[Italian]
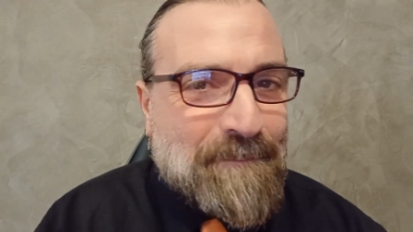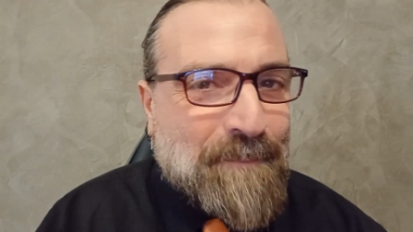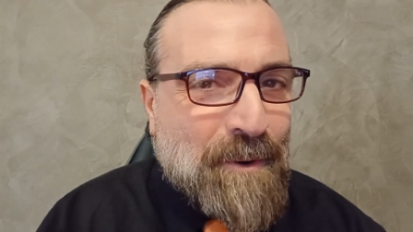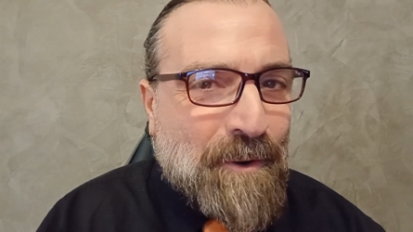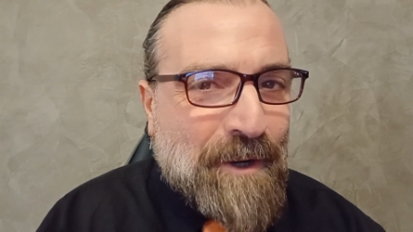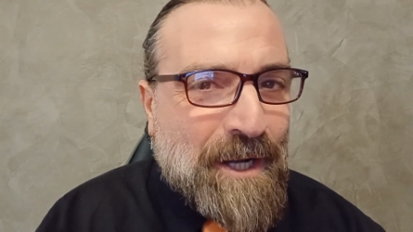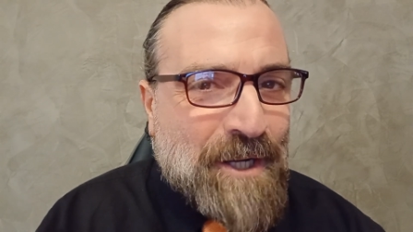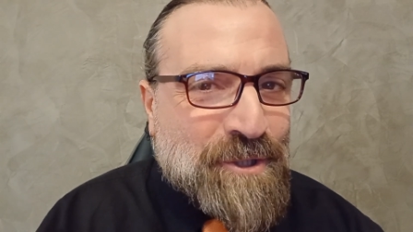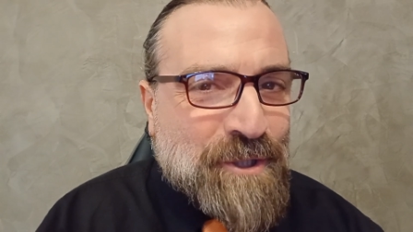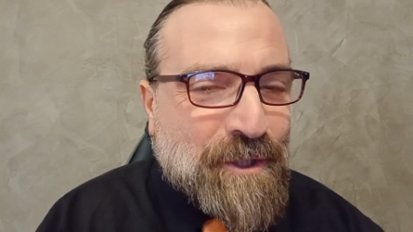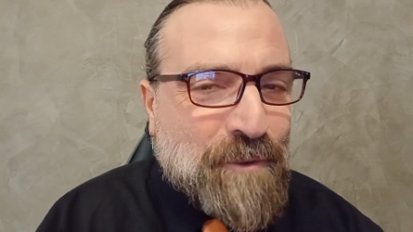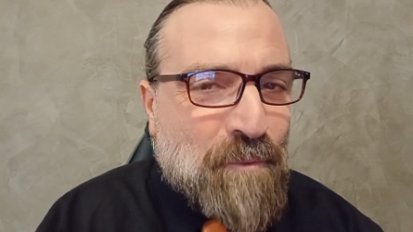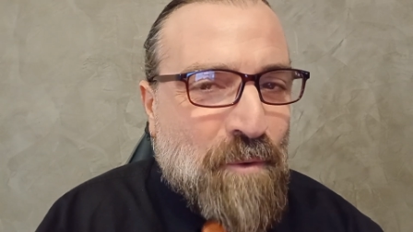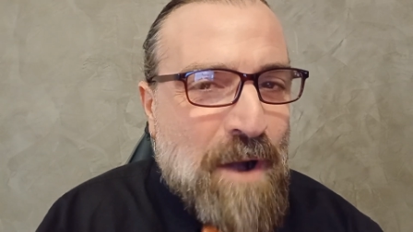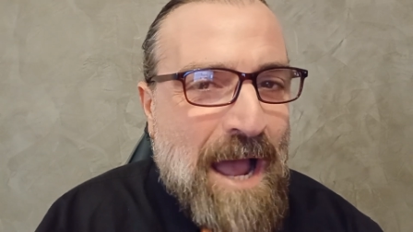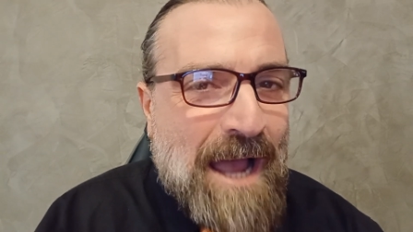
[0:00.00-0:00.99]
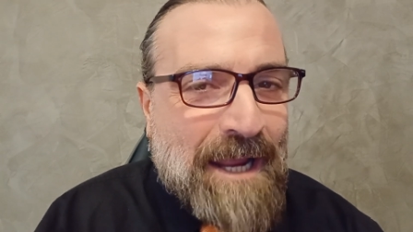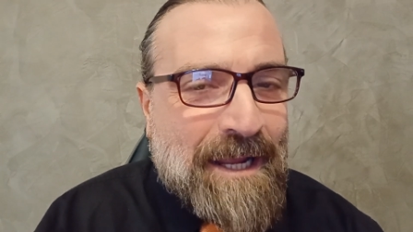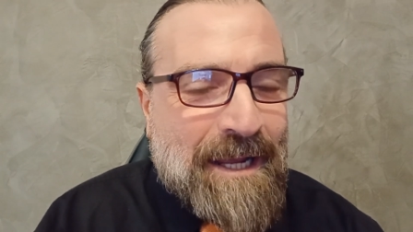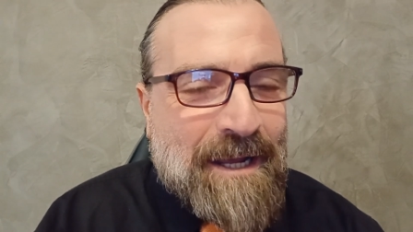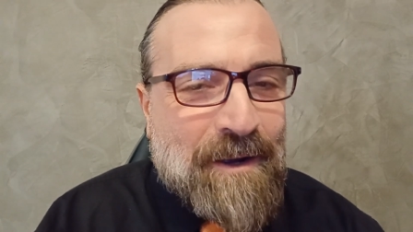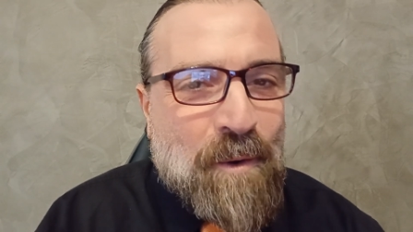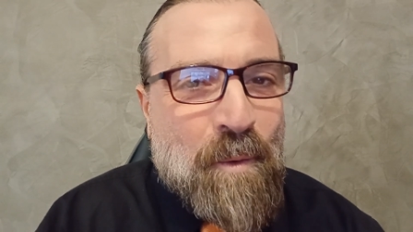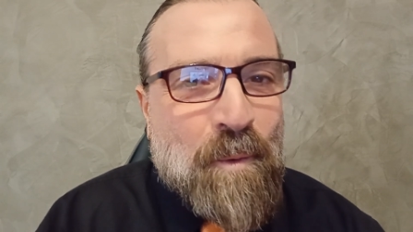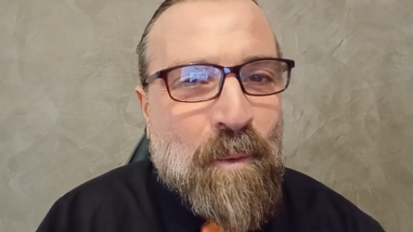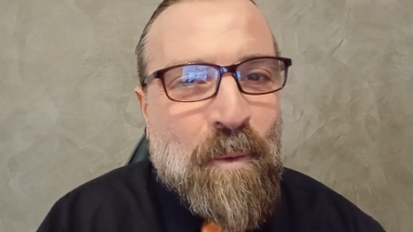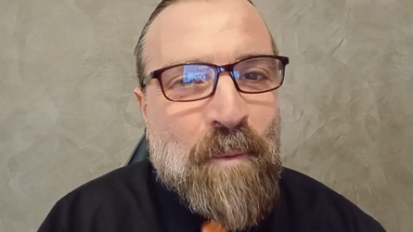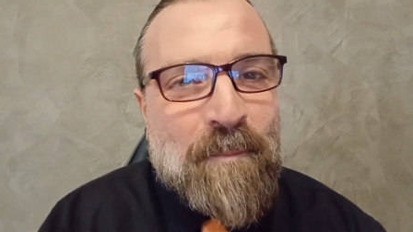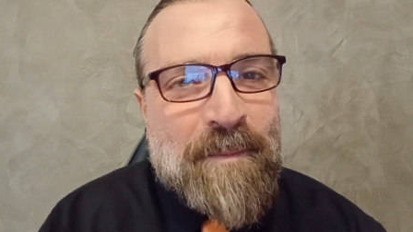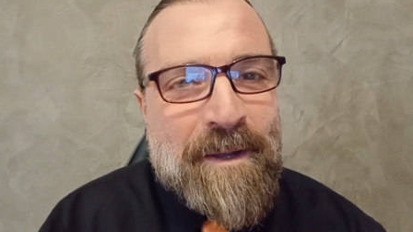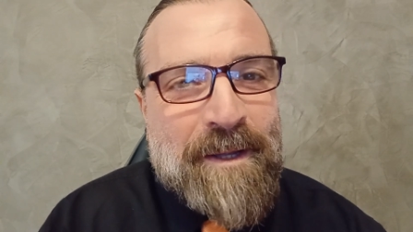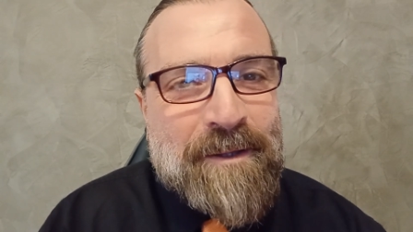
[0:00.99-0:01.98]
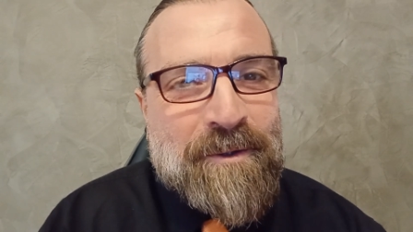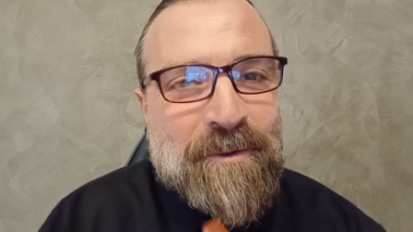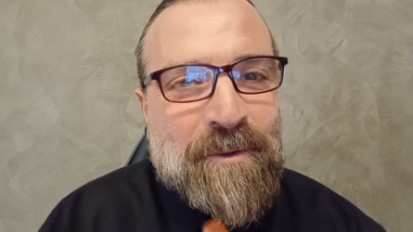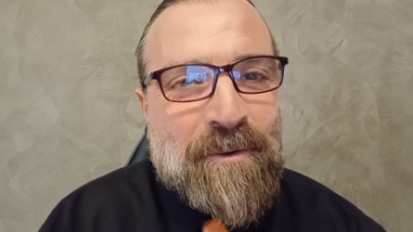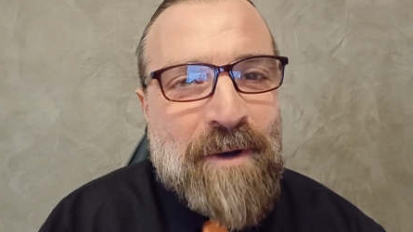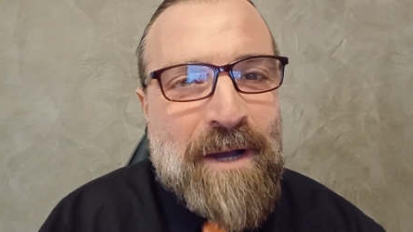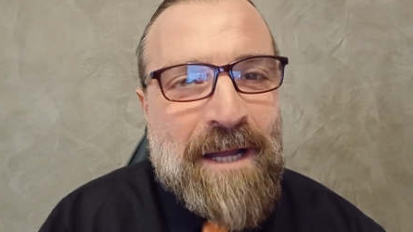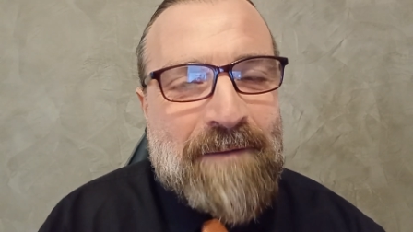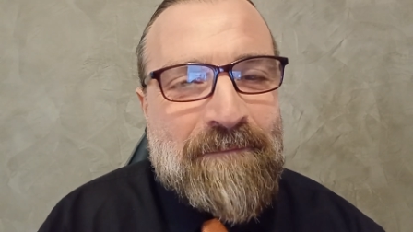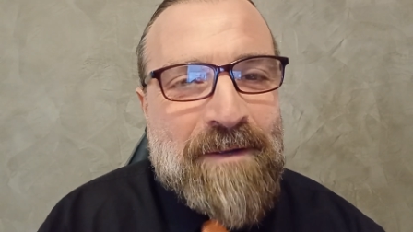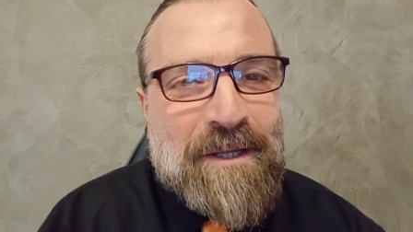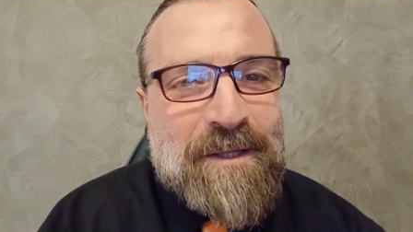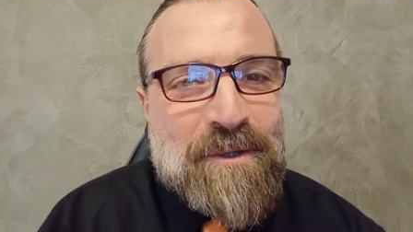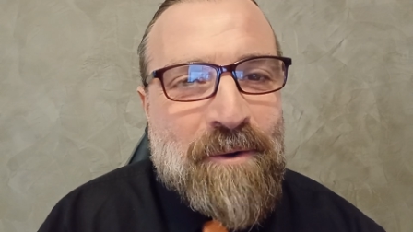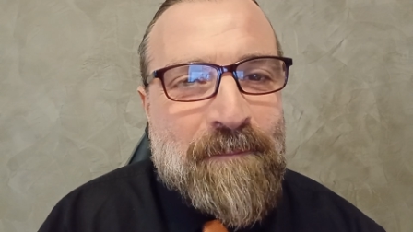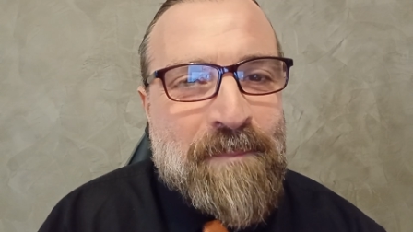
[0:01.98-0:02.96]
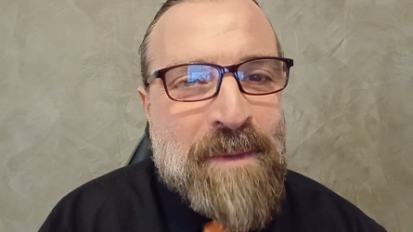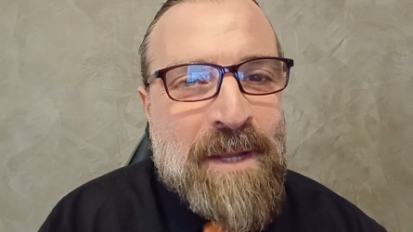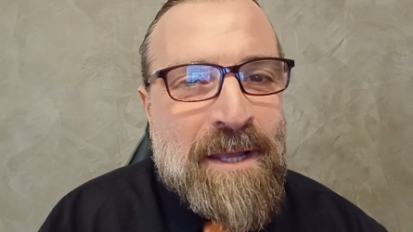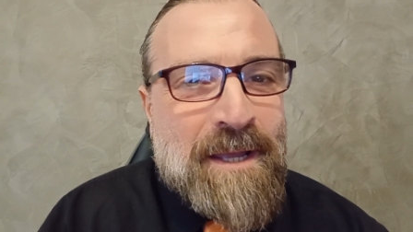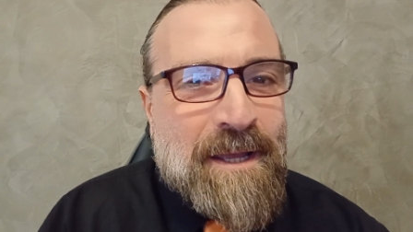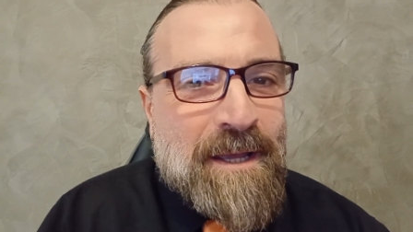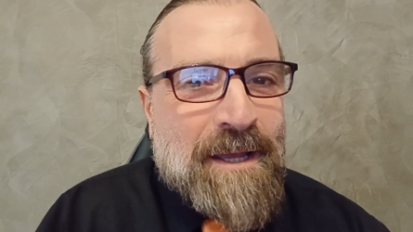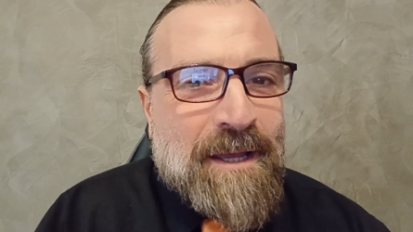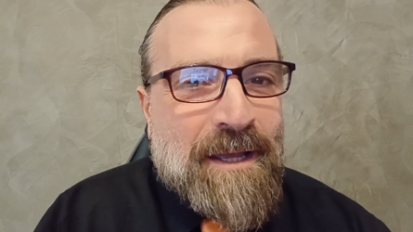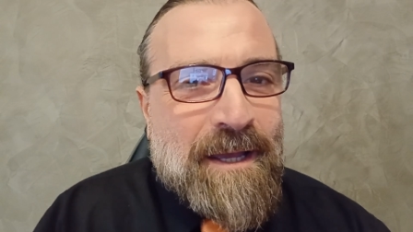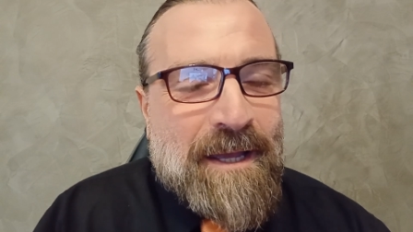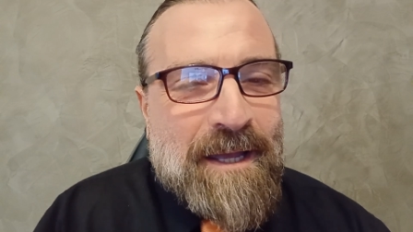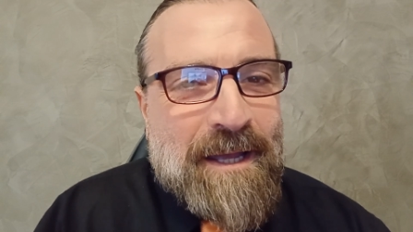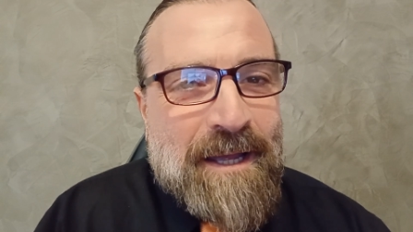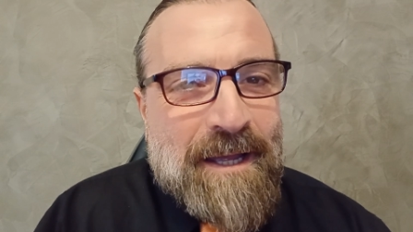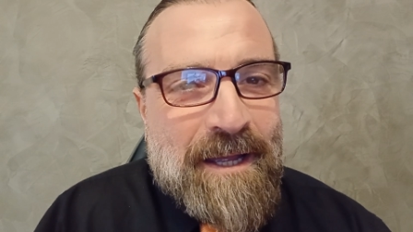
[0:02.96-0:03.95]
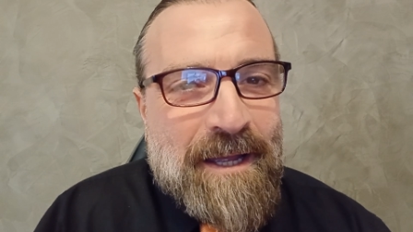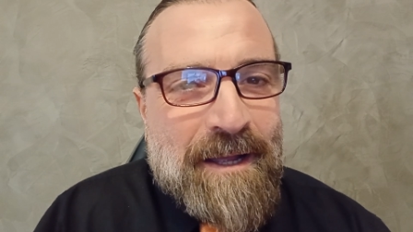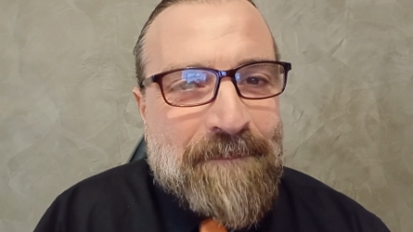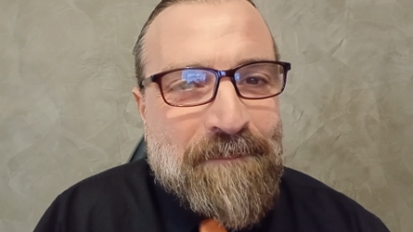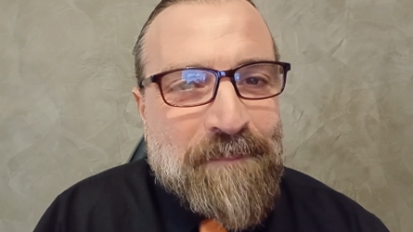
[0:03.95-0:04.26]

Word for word: poi lasciate un like o un commento al video. Eh,